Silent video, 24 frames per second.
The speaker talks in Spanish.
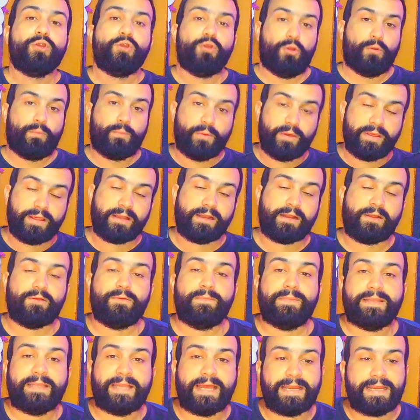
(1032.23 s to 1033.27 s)
lo puedes
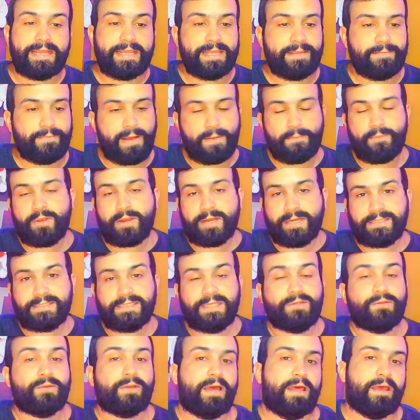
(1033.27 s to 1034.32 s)
recomendar y vamos
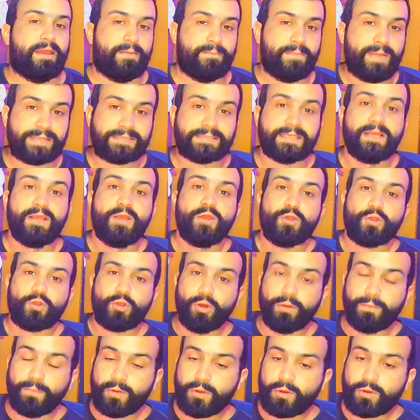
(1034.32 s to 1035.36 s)
creciendo cada vez más
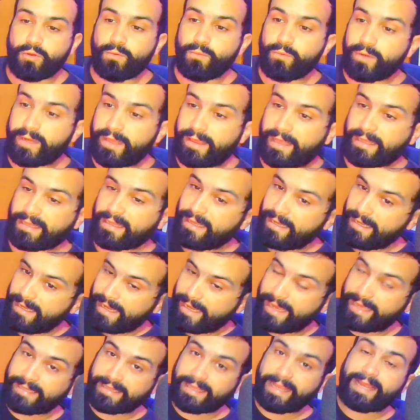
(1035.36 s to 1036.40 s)
como comunidad.
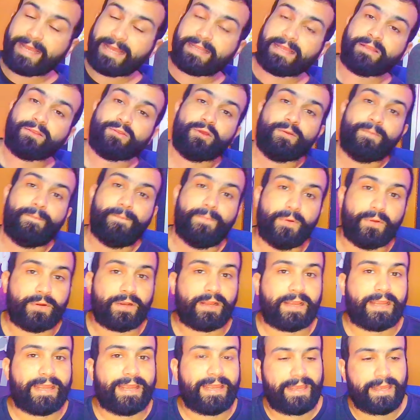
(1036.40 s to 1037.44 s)
Estén atentos
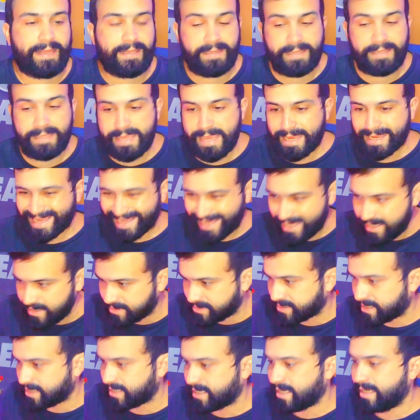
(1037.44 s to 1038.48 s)
porque el día
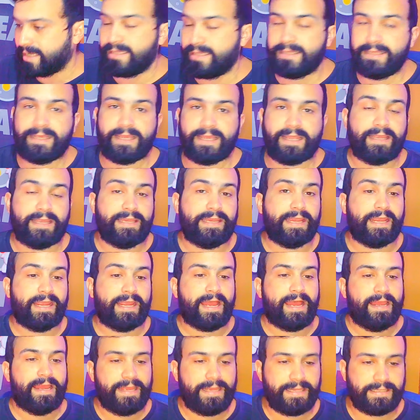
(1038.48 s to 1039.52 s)
15, que es el día que
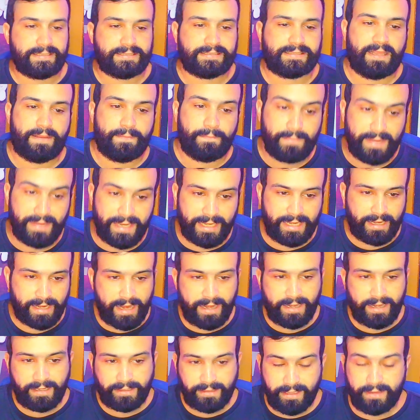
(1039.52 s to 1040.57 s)
llega este
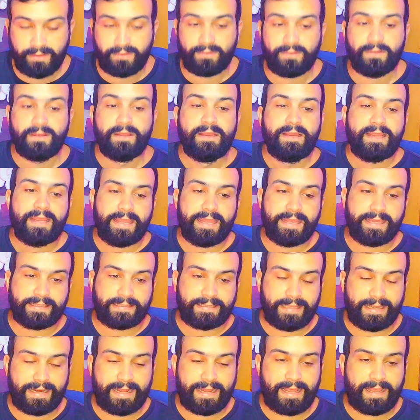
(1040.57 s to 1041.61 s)
melenaleteo,
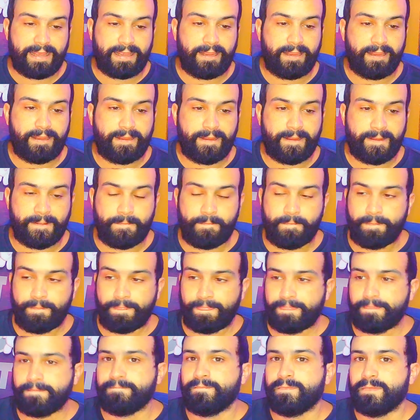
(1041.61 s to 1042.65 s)
estará
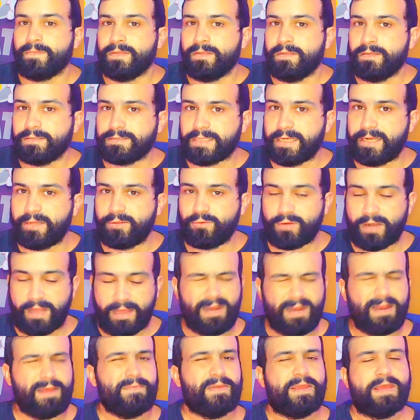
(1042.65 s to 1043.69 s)
em, saliendo una
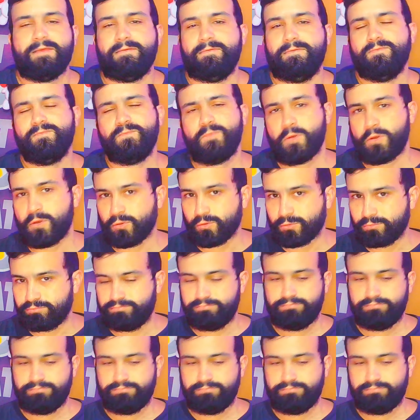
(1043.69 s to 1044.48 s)
dinámica un poco